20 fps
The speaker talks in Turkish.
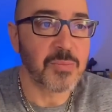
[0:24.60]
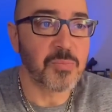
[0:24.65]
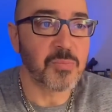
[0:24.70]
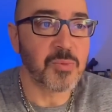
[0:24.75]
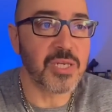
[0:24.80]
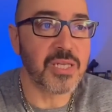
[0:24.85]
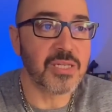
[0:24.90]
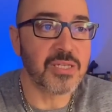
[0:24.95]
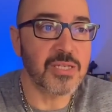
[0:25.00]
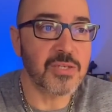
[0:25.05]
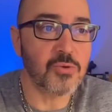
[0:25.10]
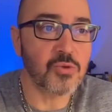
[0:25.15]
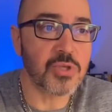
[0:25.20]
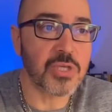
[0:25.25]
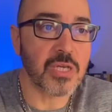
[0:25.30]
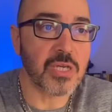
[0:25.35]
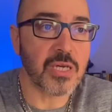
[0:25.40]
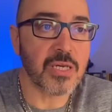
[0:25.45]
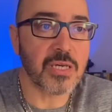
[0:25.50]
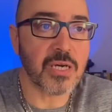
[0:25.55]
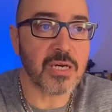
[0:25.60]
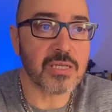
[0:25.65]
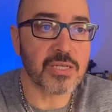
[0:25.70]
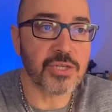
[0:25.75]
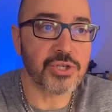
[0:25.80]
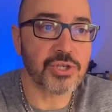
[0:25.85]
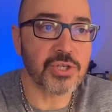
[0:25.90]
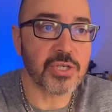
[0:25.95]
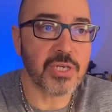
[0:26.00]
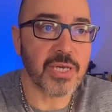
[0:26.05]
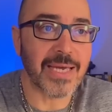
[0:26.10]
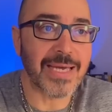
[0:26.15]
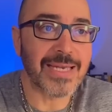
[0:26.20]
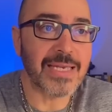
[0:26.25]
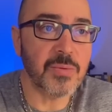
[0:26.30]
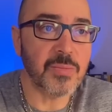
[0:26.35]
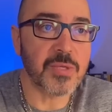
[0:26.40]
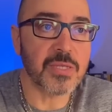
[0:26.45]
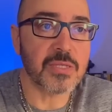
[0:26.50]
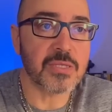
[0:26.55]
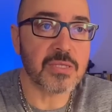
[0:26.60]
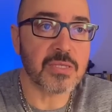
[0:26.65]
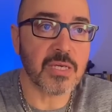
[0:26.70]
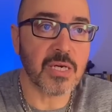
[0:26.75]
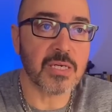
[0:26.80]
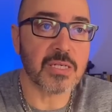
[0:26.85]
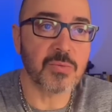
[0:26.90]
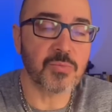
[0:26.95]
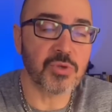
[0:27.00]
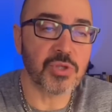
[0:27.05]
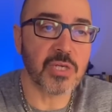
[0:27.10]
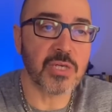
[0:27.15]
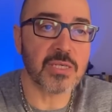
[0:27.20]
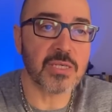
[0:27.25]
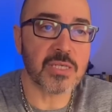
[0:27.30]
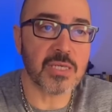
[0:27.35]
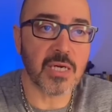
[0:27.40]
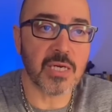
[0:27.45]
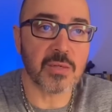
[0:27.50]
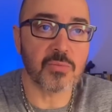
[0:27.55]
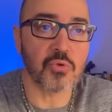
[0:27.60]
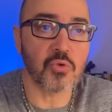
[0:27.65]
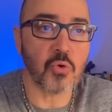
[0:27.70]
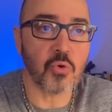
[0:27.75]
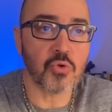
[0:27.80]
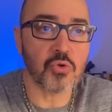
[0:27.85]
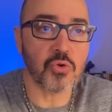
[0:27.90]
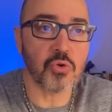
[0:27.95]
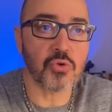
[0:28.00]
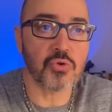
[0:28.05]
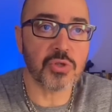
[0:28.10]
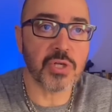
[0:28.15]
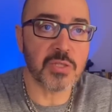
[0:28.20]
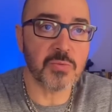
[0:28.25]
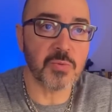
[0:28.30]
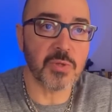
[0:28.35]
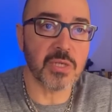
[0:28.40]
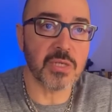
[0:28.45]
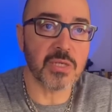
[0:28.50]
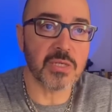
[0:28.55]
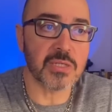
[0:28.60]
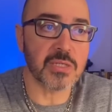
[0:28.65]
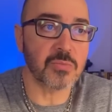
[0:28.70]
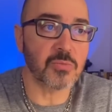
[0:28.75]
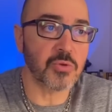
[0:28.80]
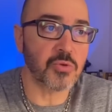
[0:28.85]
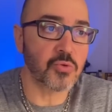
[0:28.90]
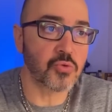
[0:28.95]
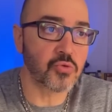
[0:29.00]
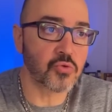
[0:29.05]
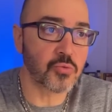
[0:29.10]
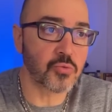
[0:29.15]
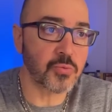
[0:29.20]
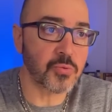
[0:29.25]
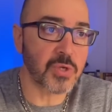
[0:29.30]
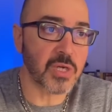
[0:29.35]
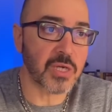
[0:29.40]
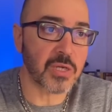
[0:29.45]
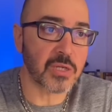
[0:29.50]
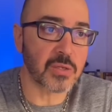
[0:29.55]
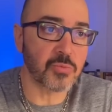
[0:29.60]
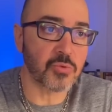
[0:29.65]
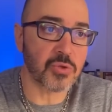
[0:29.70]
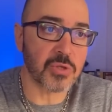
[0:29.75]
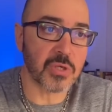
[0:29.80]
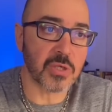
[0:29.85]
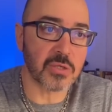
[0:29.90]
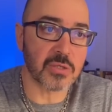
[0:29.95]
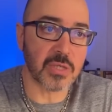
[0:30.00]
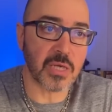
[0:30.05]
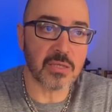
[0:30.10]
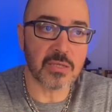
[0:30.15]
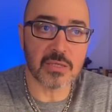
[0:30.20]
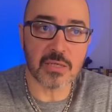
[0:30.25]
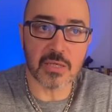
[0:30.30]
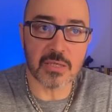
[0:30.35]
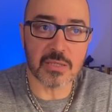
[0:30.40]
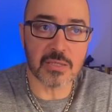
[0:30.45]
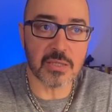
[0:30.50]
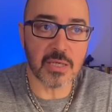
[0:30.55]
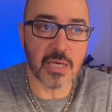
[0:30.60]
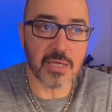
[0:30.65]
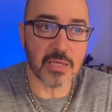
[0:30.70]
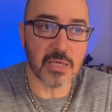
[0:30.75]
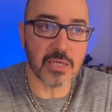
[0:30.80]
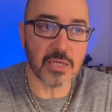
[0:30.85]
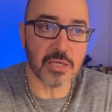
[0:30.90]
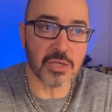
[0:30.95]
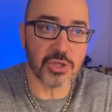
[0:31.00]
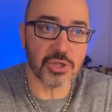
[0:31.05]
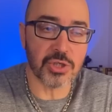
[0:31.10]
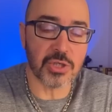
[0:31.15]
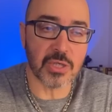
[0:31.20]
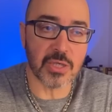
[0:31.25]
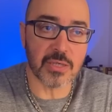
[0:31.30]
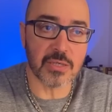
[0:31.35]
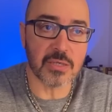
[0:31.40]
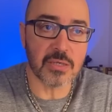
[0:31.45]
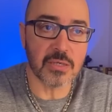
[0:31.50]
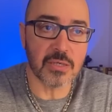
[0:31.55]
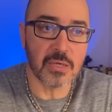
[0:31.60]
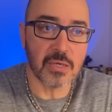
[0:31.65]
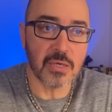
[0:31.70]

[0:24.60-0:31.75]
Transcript: Bilindiği üzere yaklaşık 50 bin takipçiye sahip Doktor Redpill isimli YouTube kanalım üzerinden kadın erkek ilişkileri,